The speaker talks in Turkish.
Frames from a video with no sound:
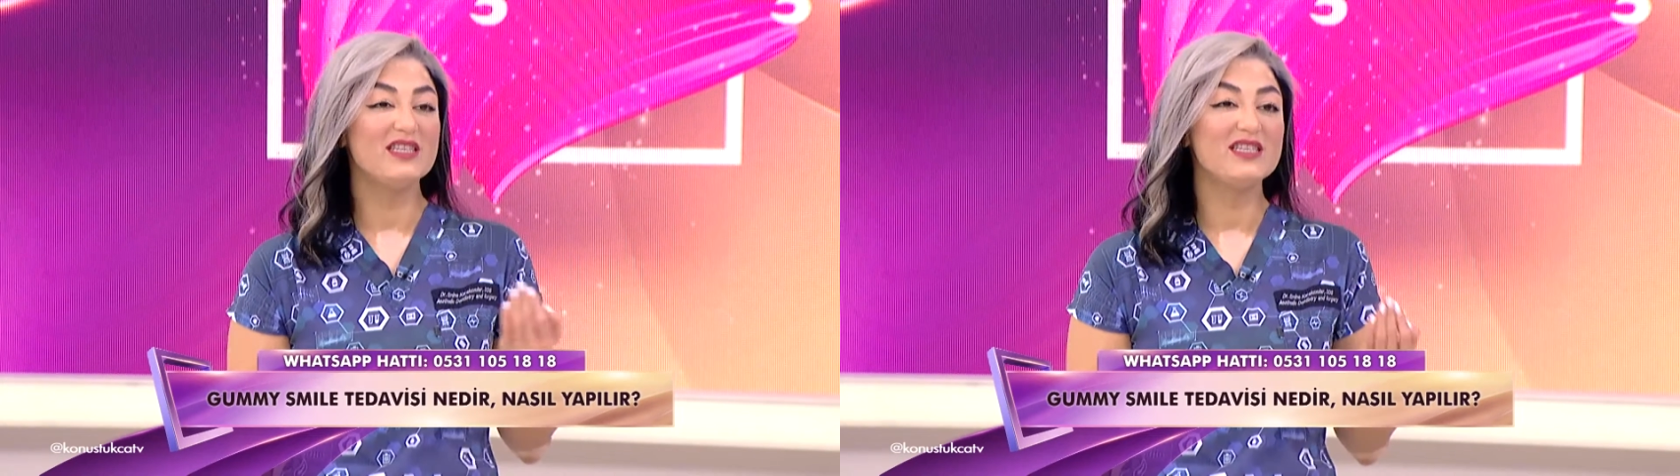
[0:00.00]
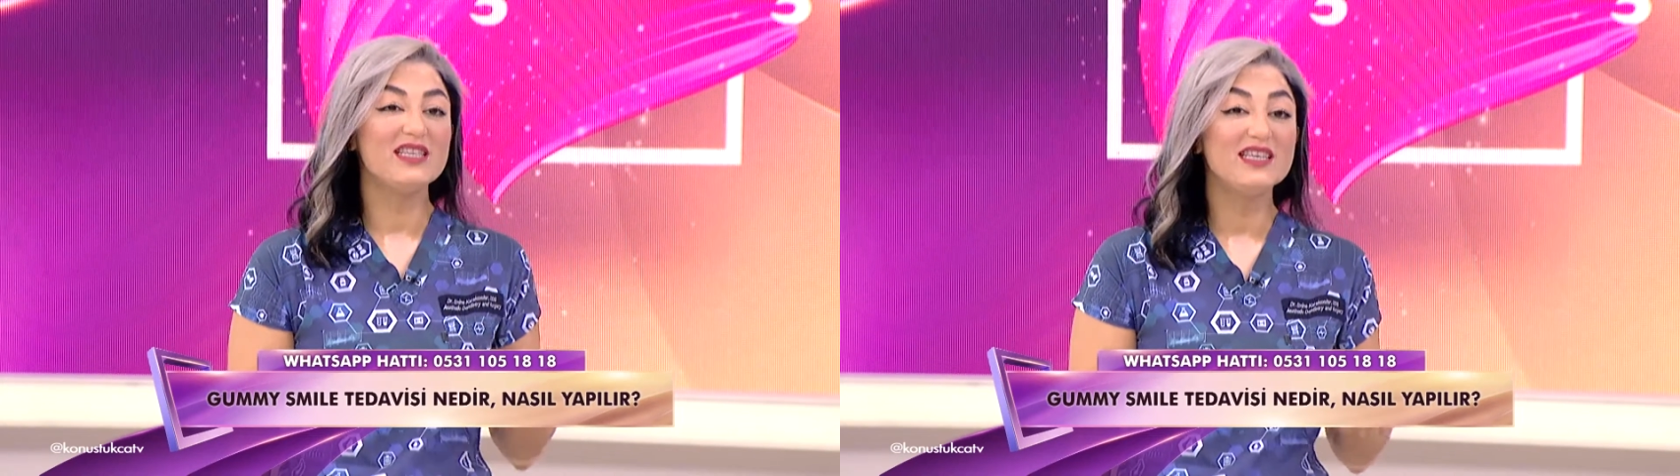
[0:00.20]

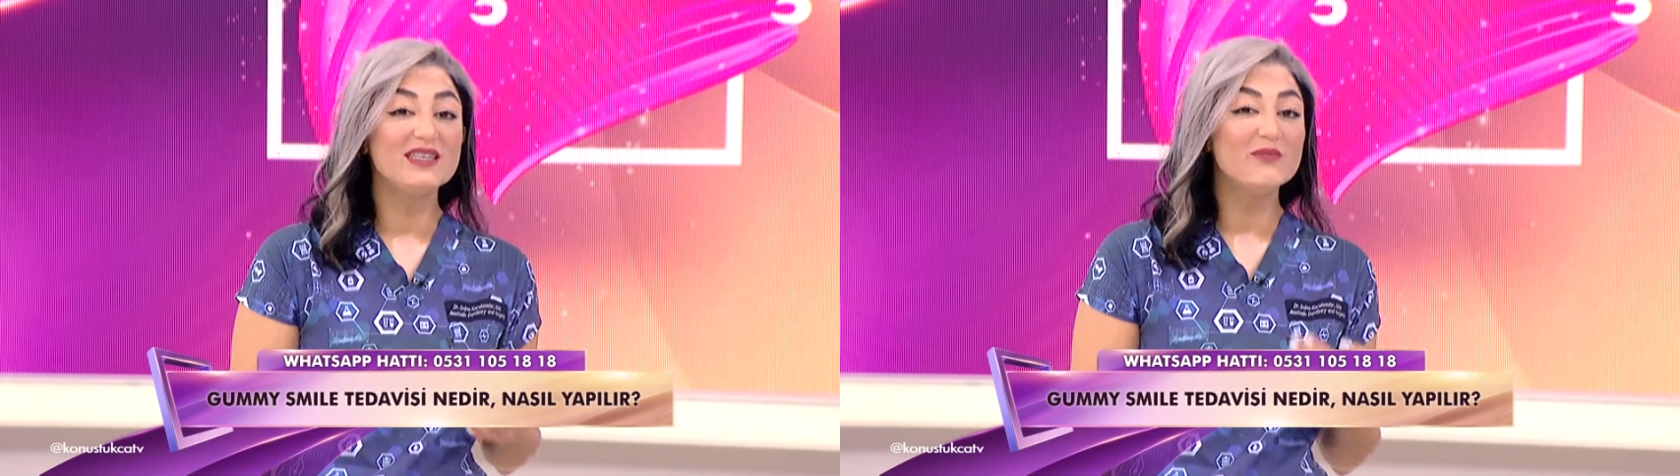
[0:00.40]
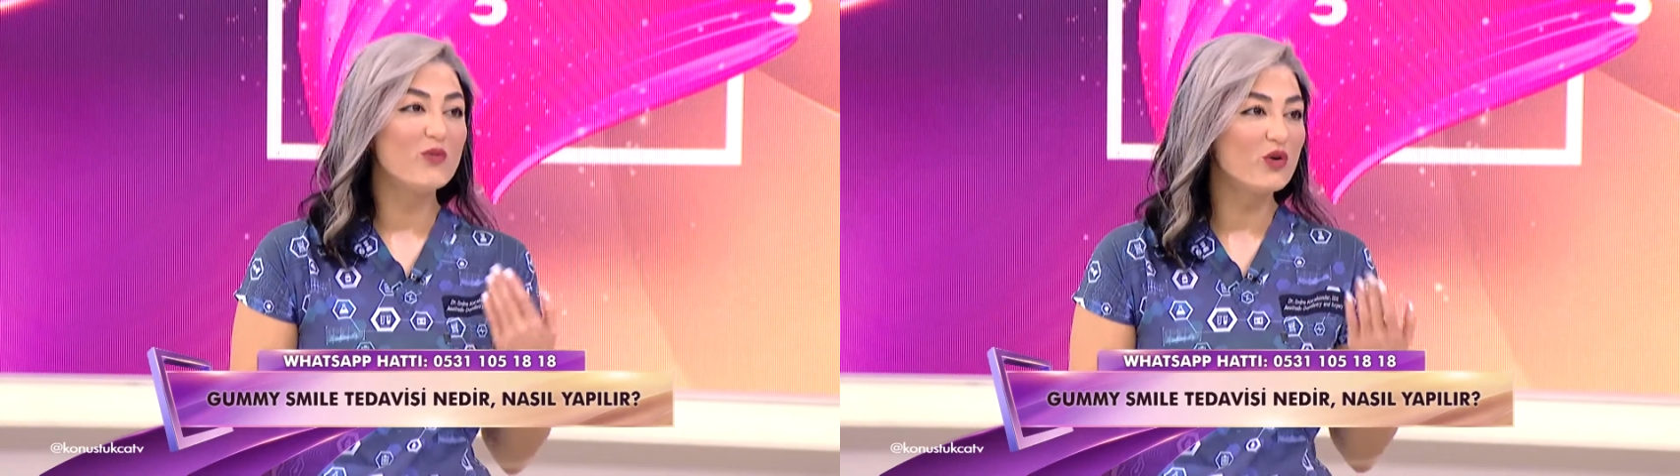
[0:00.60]

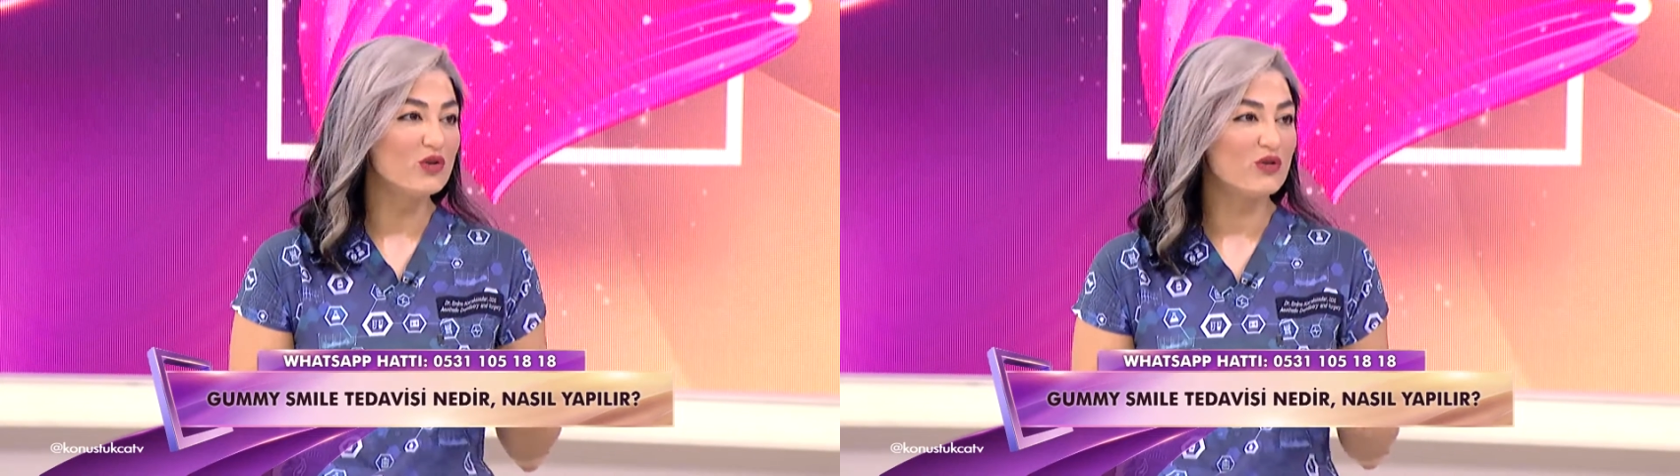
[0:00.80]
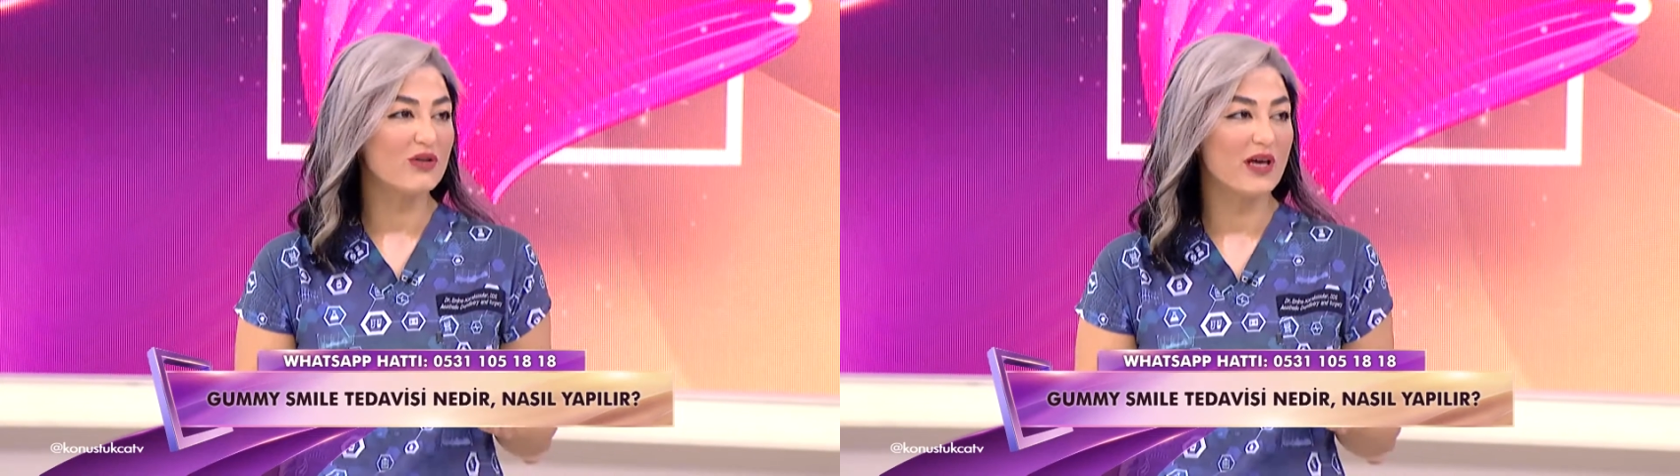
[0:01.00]
Dişlerinin
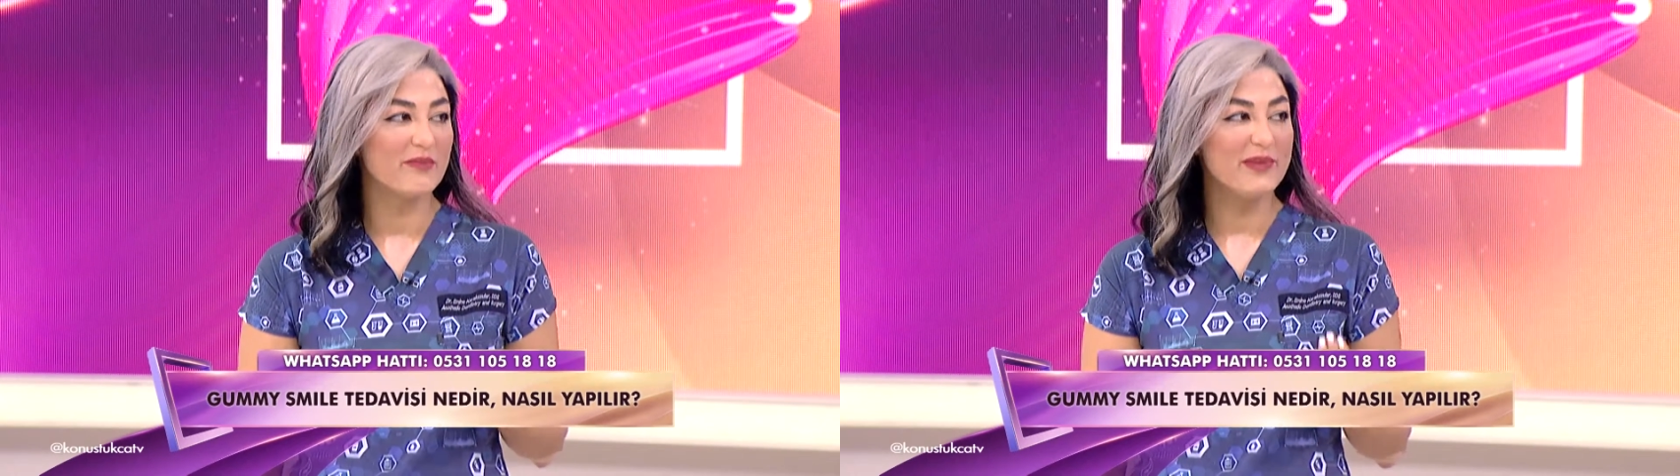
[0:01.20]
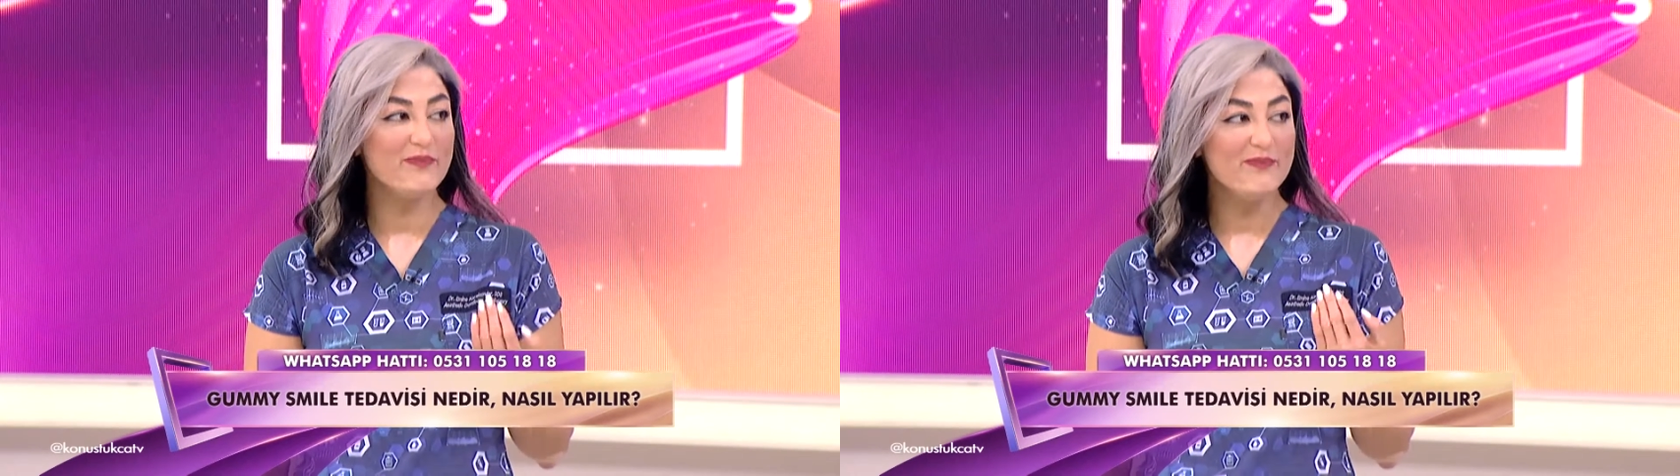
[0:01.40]
boyutu
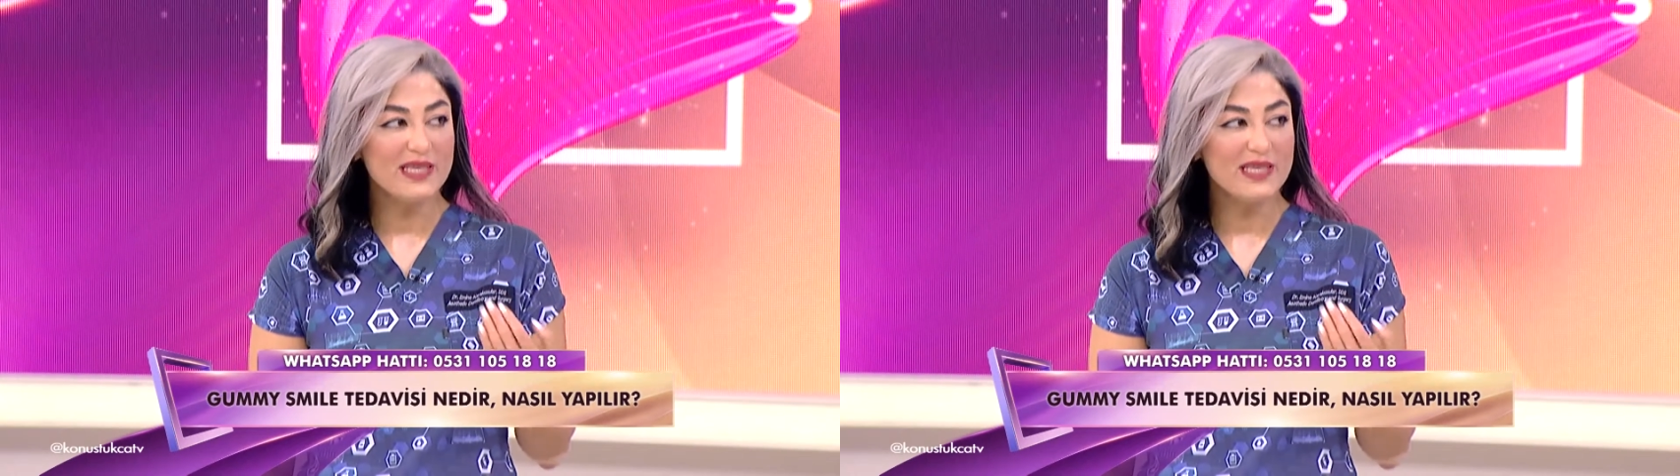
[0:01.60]
önemli.